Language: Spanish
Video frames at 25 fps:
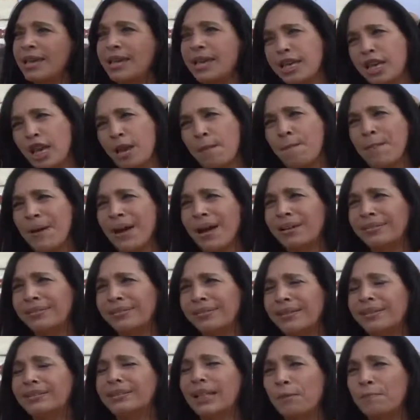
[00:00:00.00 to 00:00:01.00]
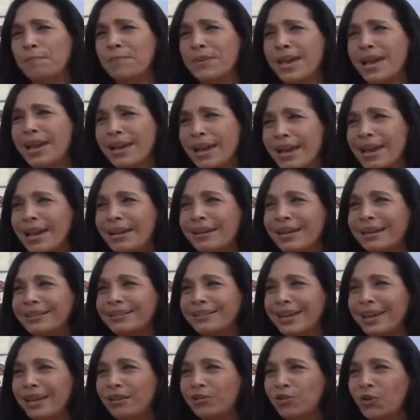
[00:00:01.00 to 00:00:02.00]
¿Y qué pasa también en la
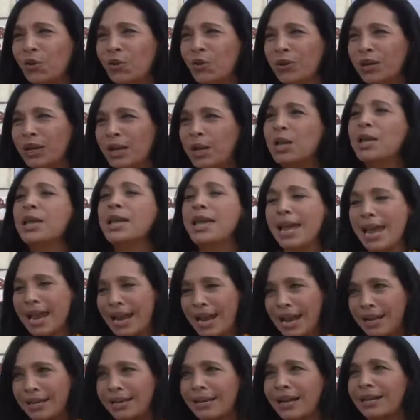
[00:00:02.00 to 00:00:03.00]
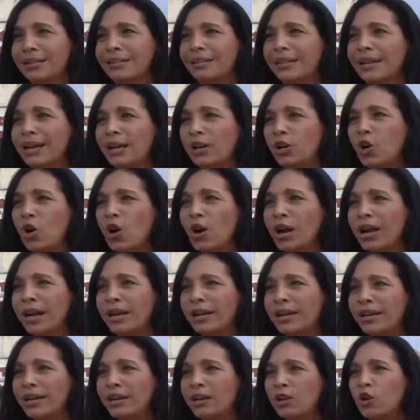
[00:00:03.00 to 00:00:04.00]
alcaldía de Sucre? El alcalde Carlos
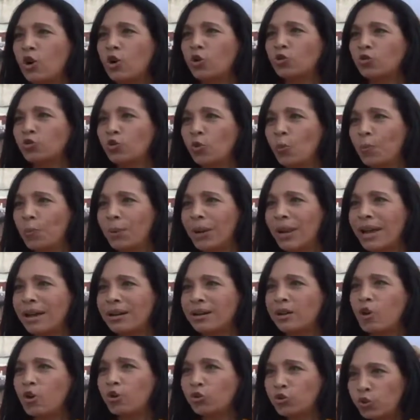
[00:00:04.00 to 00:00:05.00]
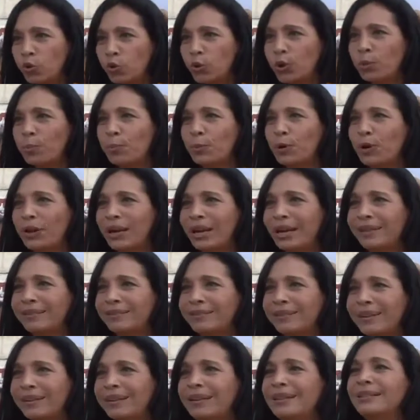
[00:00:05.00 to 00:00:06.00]
Ocariz, con su plan Construir
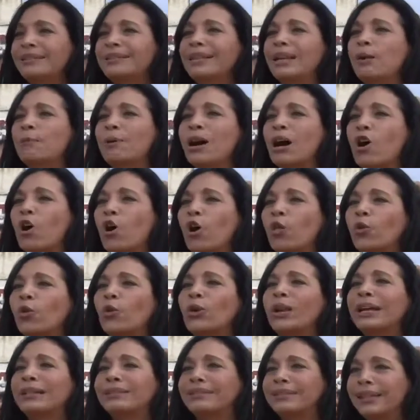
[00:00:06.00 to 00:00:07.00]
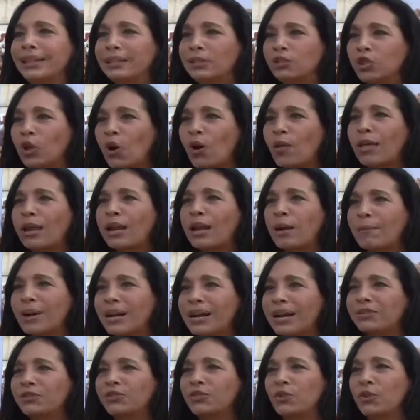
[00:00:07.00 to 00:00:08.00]
Progresa, trabajó durante todas las
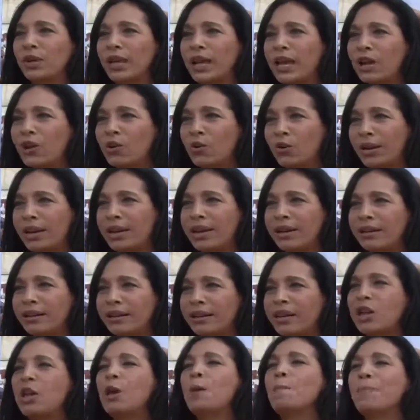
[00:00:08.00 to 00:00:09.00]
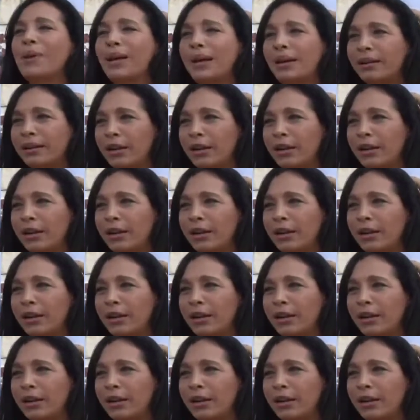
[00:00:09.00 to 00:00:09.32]
vacaciones escolares para